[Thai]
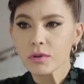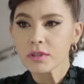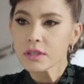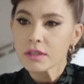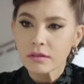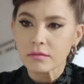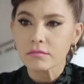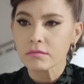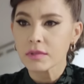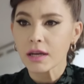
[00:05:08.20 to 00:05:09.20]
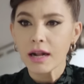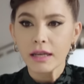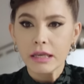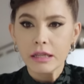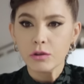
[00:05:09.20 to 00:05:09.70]
คนที่ กำลั
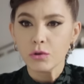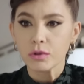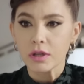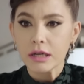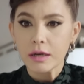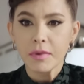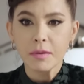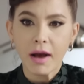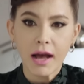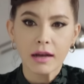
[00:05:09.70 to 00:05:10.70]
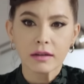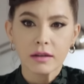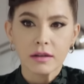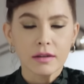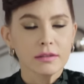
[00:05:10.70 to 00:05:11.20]
งอินอยู่แต่เรื่องไม่มาก
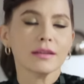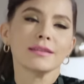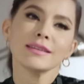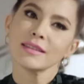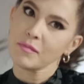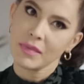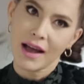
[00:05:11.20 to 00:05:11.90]
แต่ที่สำ